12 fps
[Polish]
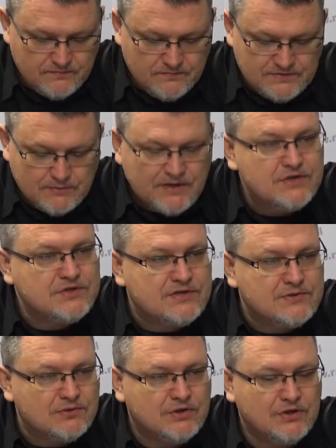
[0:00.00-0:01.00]
są jakieś
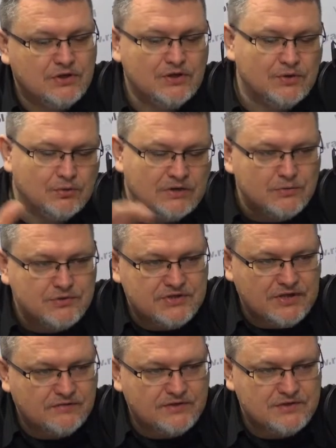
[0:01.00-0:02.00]
szacunki, ilu
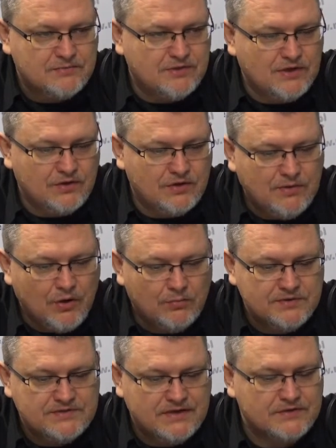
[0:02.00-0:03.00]
nauczycieli w naszym regionie
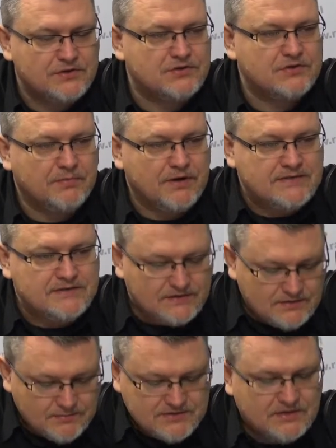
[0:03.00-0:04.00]
miałoby stracić
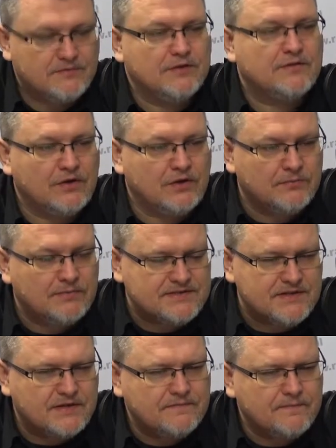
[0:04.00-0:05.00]
pracę, gdyby zlikwidowano gimnazja?